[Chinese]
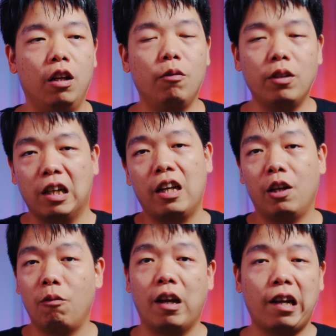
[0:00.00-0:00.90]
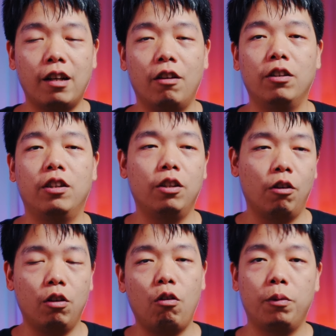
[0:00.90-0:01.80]
因为前两天我还看到一些有
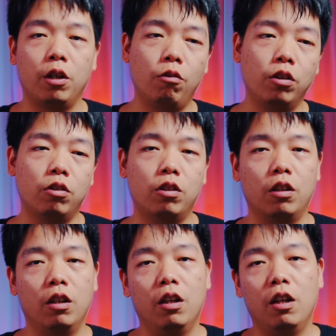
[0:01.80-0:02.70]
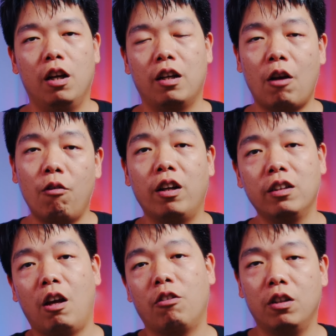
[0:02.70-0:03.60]
人给我评论，就是看我很
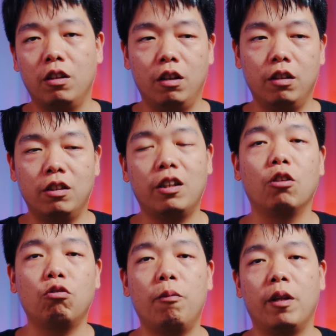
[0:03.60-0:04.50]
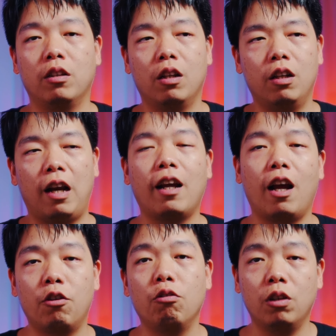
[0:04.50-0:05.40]
早之前的作品，徕
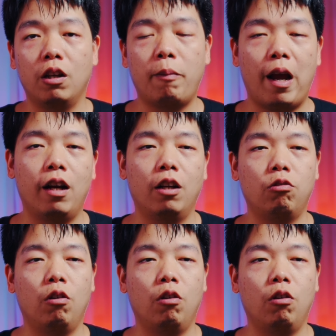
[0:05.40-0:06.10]
卡 Q 在那拍的，他